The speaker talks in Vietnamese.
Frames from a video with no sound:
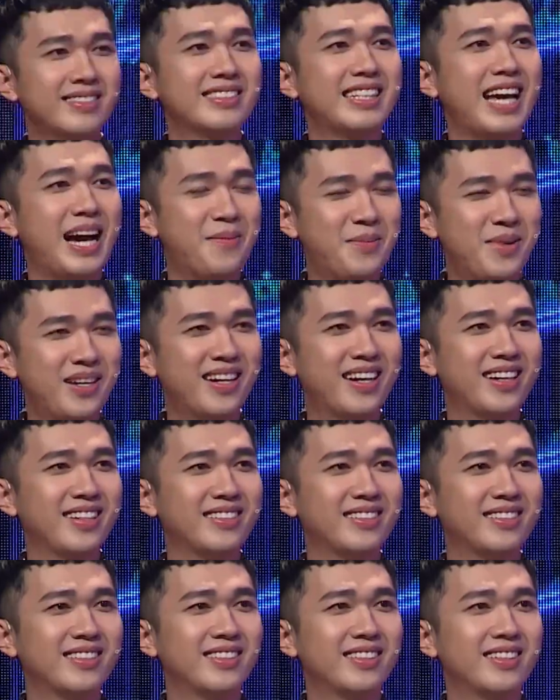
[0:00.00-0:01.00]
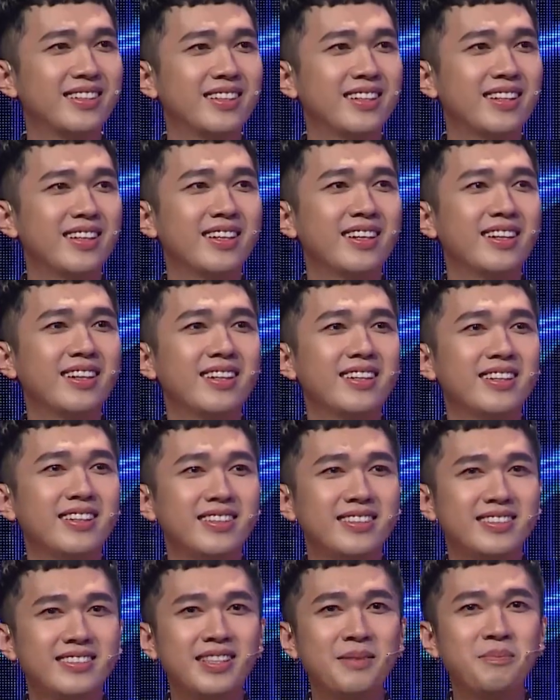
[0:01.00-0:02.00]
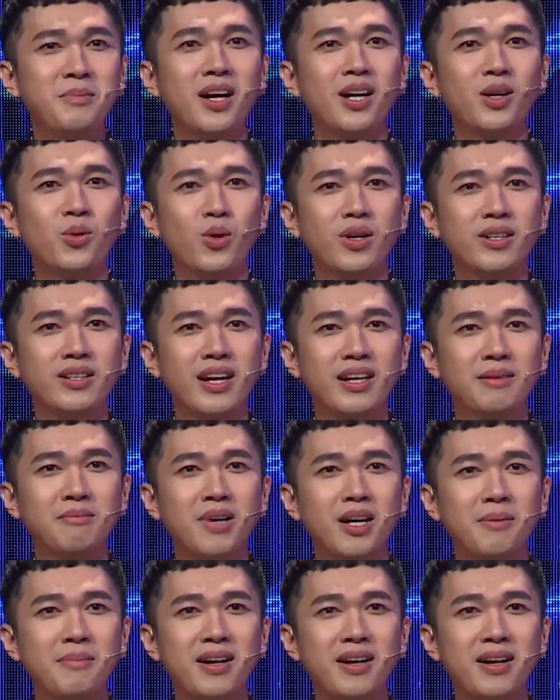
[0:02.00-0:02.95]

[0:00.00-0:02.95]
Cảm ơn anh. Xin mời Quỳnh Anh mở